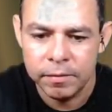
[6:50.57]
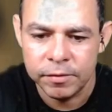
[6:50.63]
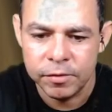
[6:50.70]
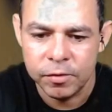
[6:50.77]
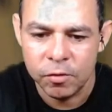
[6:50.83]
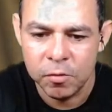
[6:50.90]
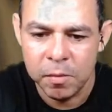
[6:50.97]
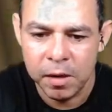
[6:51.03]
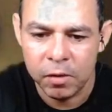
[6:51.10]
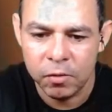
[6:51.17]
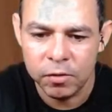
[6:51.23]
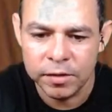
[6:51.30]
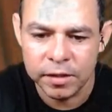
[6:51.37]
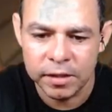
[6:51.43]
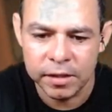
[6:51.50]
Tem alguma
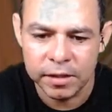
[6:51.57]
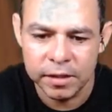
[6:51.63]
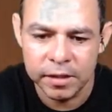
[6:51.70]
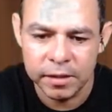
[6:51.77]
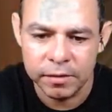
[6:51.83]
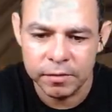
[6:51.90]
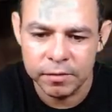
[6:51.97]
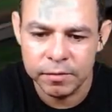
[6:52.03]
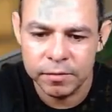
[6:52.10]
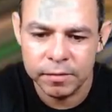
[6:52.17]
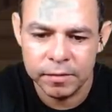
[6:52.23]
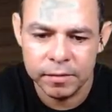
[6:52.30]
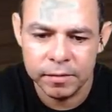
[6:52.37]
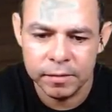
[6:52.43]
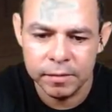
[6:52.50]
coisa aqui dentro.
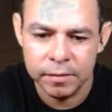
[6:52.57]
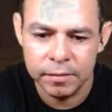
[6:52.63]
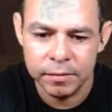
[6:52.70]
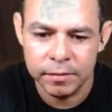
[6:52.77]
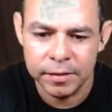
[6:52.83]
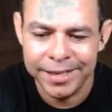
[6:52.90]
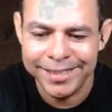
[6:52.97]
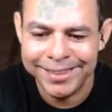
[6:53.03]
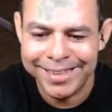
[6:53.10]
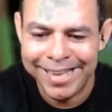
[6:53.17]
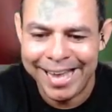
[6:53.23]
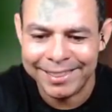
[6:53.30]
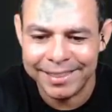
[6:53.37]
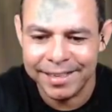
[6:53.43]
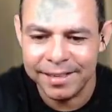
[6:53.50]
Não tem
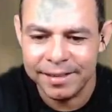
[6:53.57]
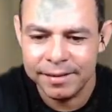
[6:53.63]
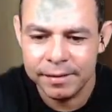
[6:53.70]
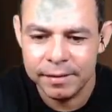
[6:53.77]
nada.